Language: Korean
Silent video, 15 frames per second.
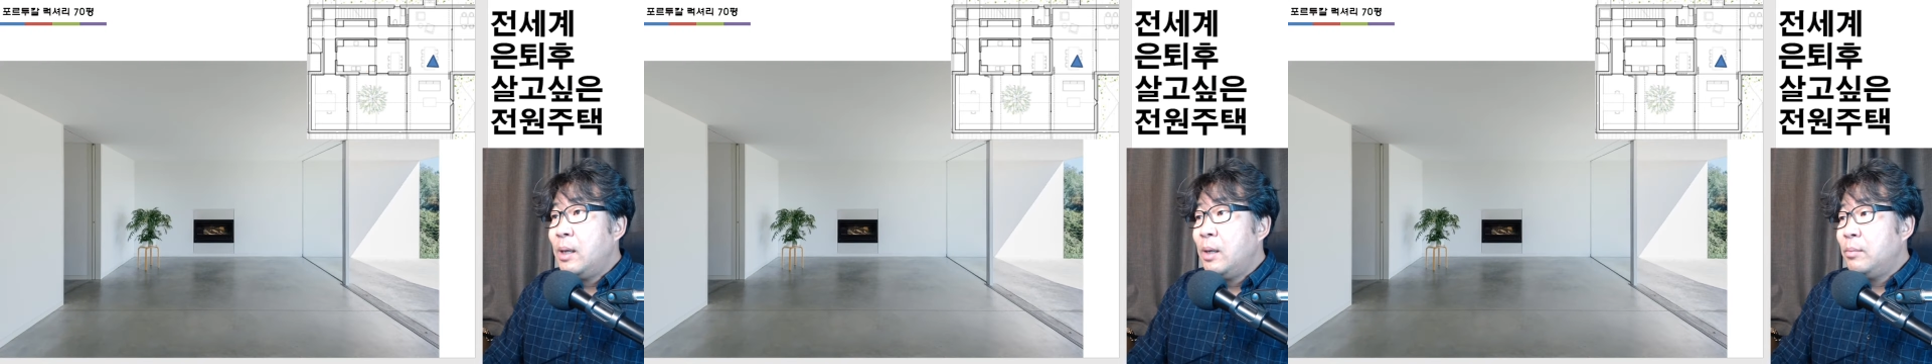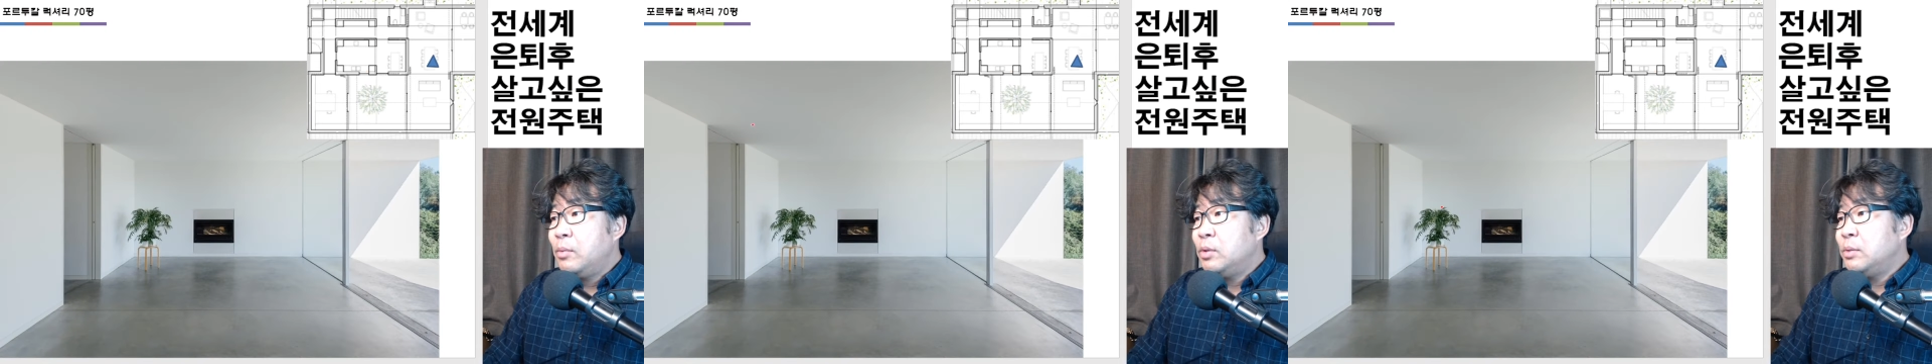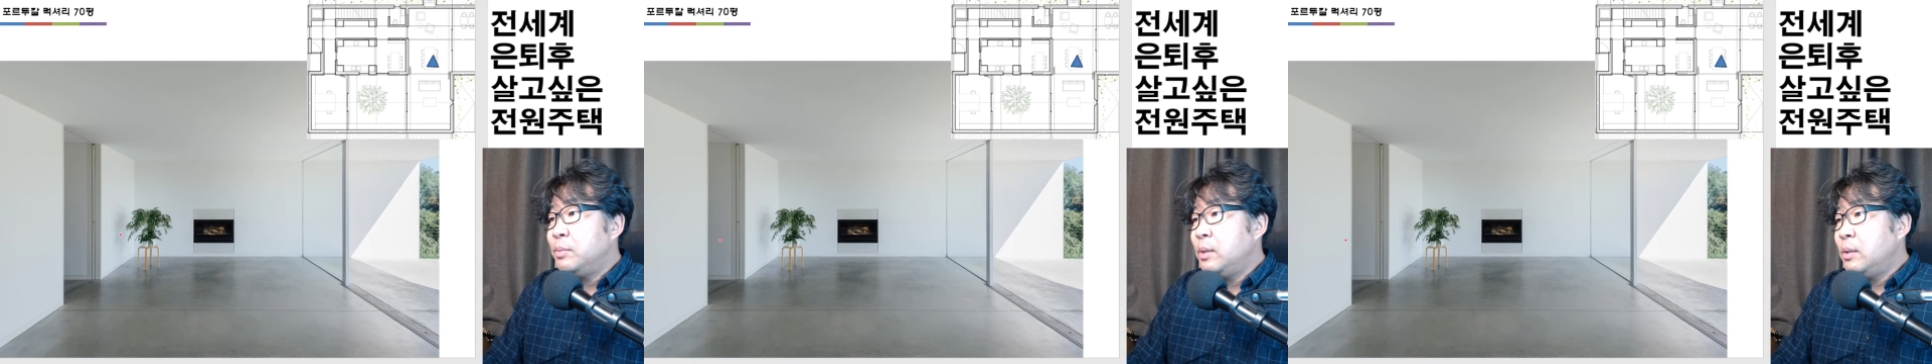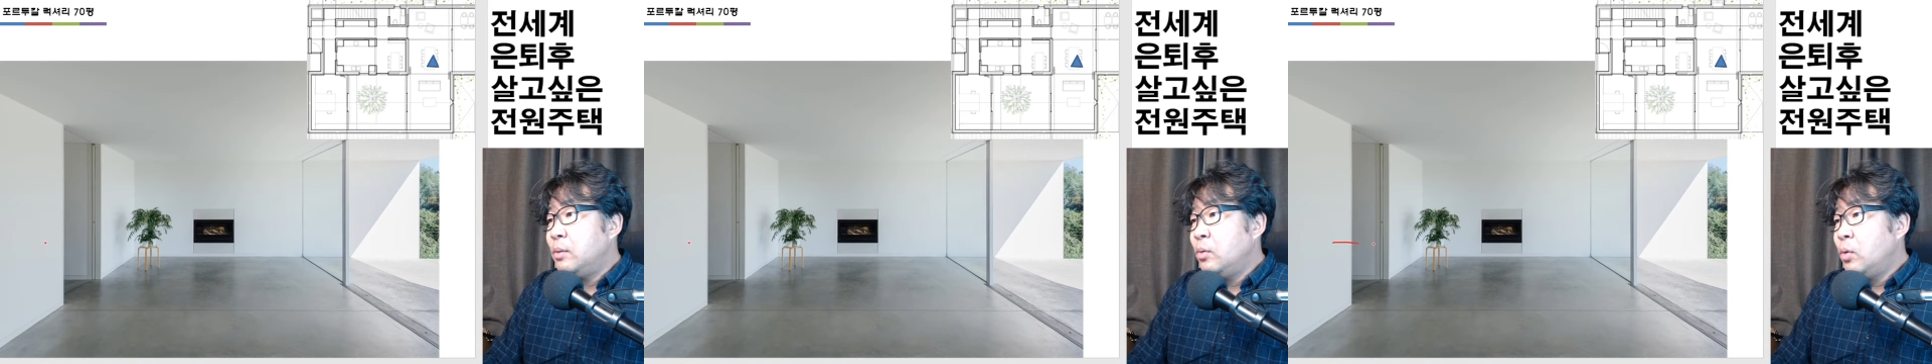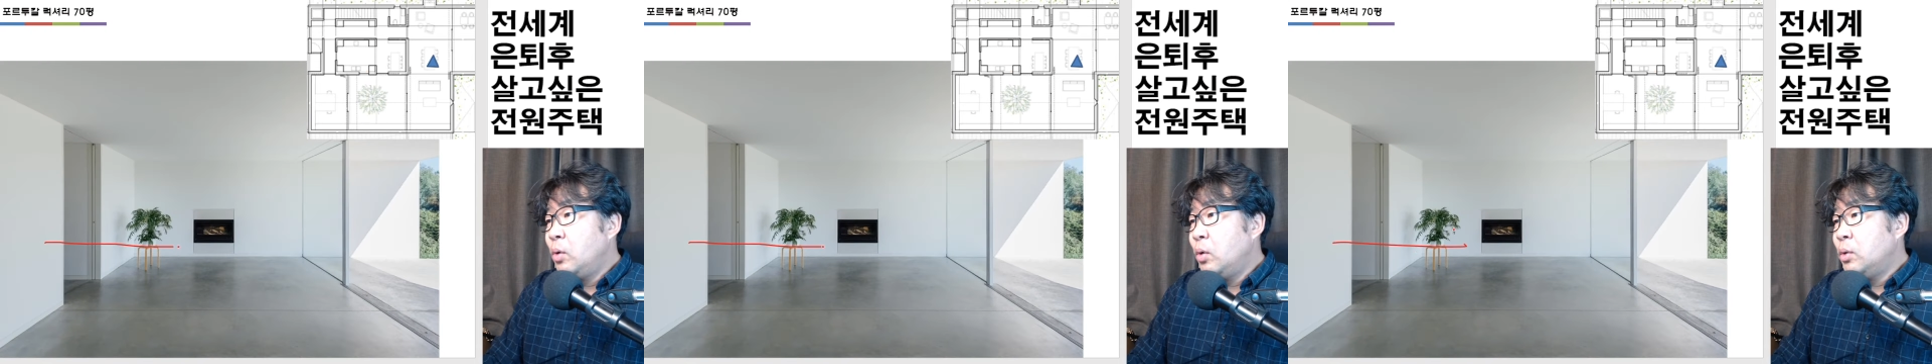보시면
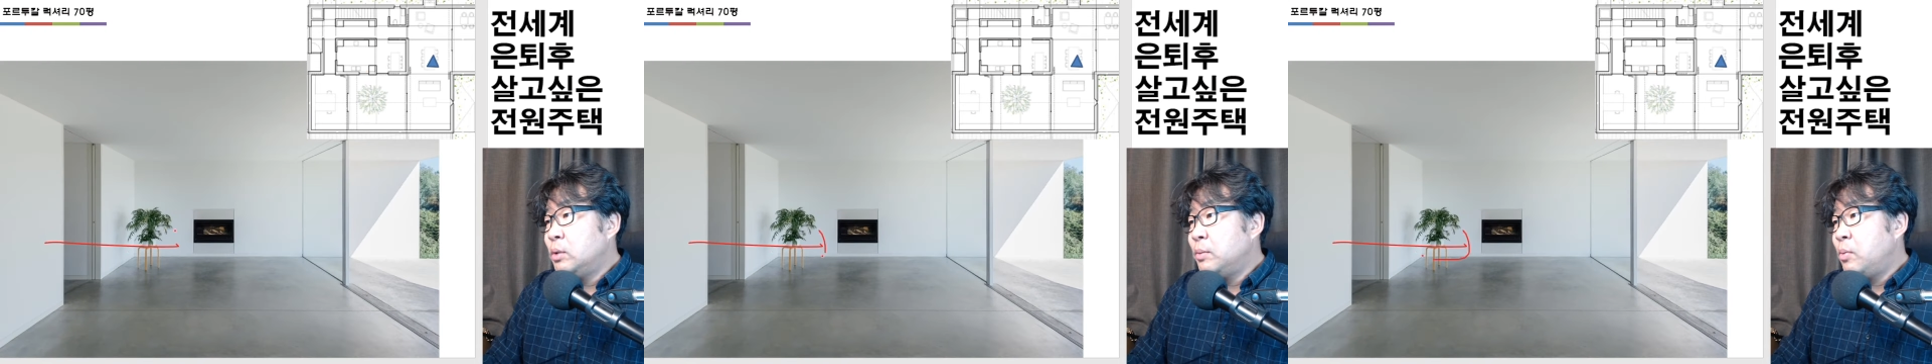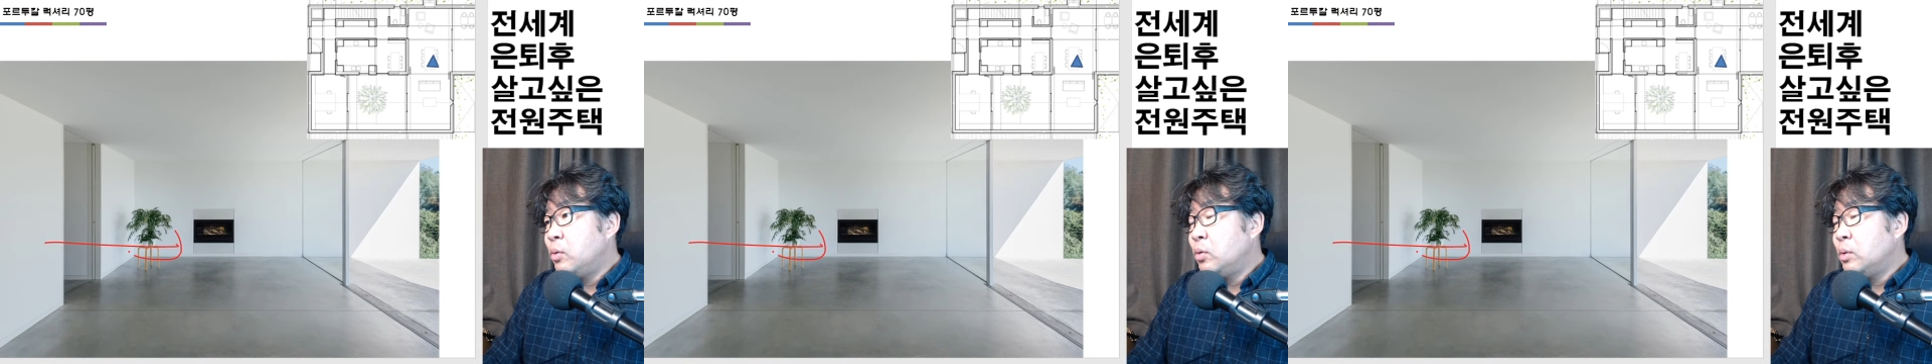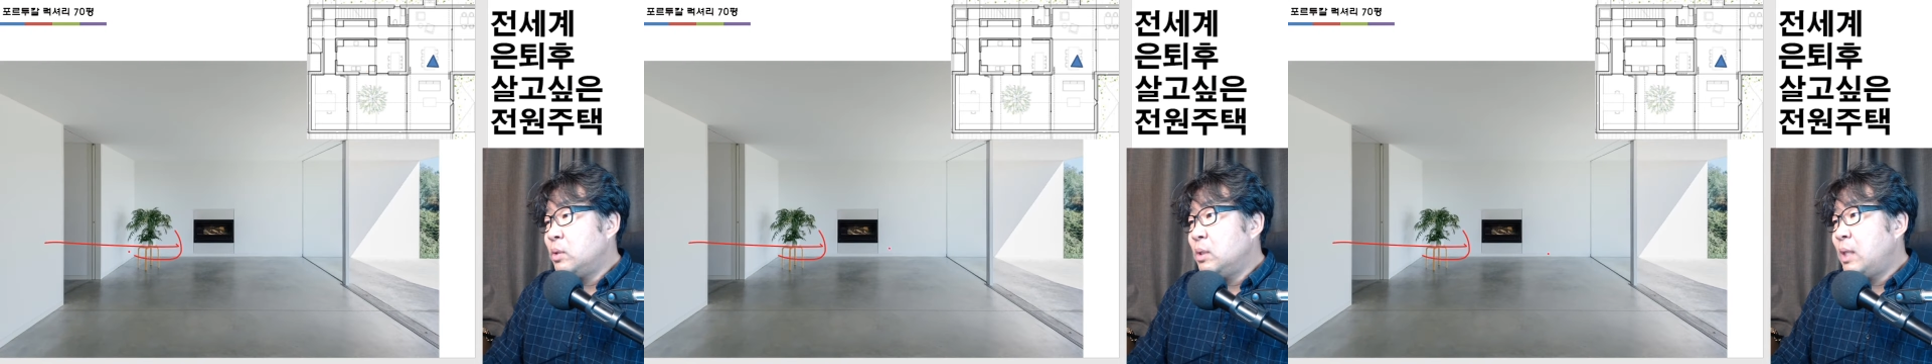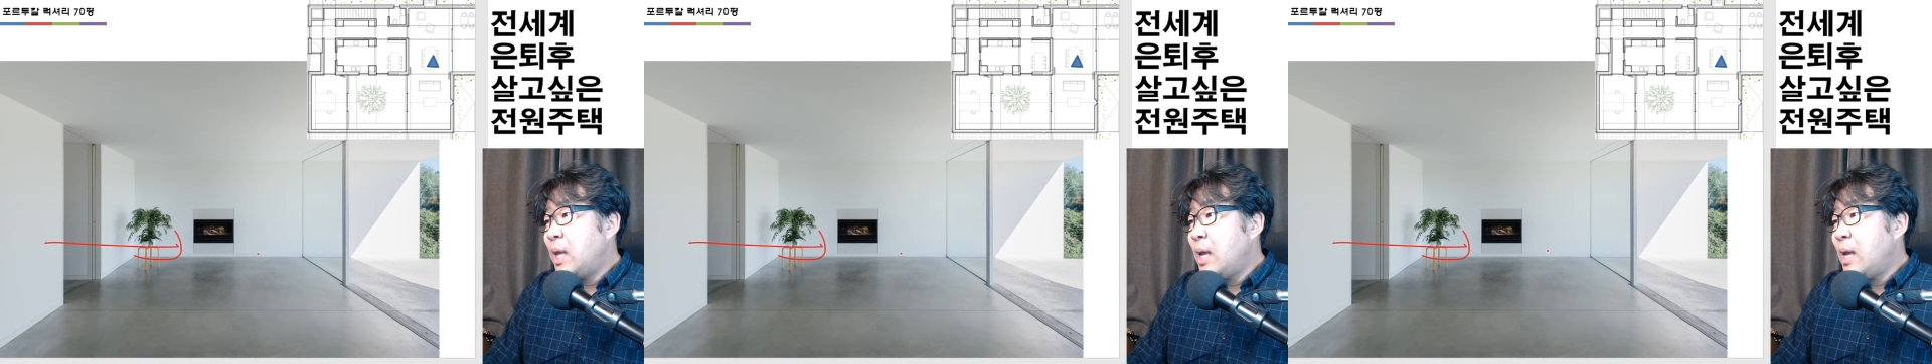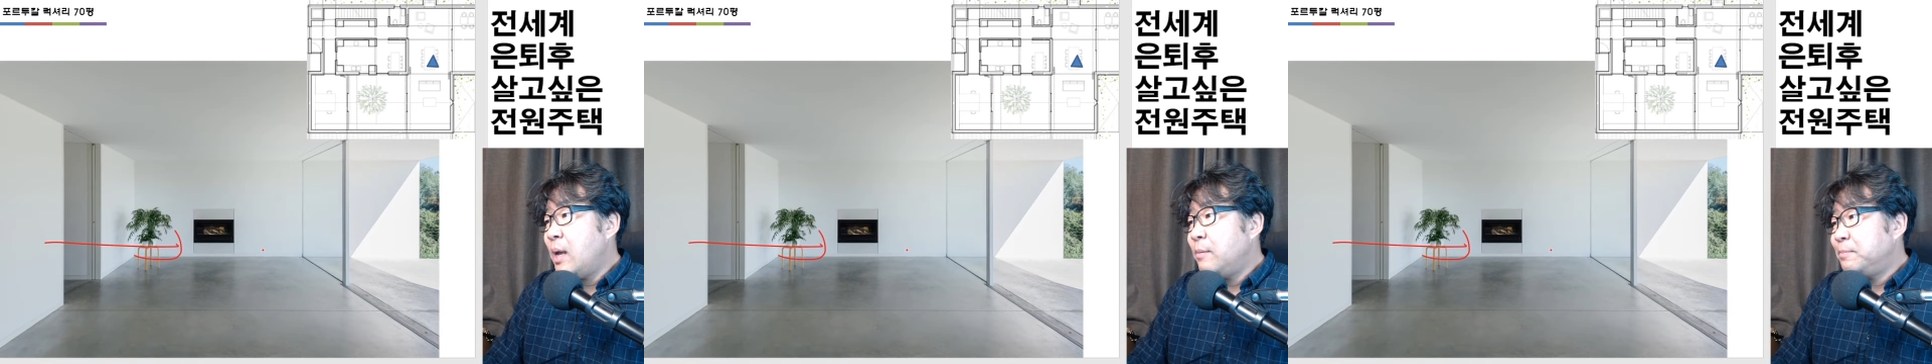여기로 이제 복도 끝에